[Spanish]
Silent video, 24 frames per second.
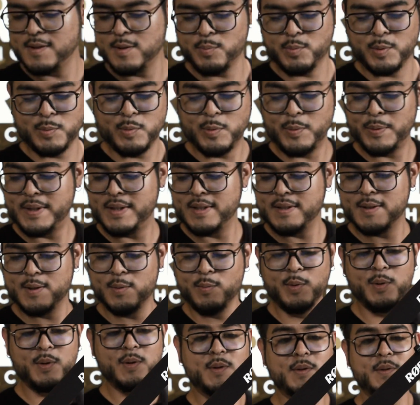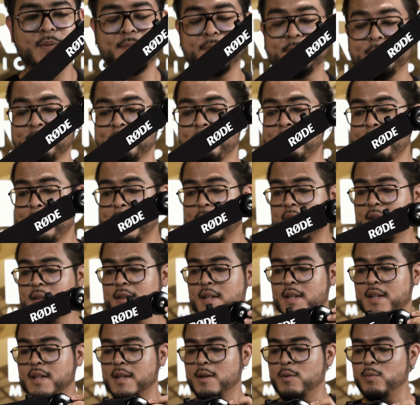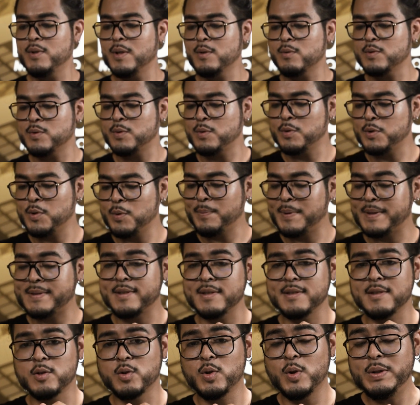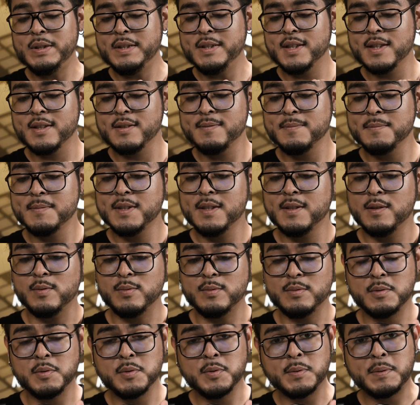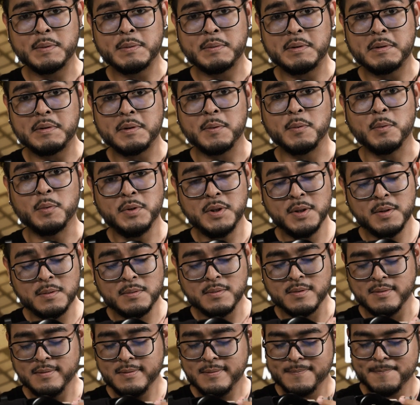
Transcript: podemos ver de este modo. Tiene una construcción bastante sólida, un diseño bastante bonito,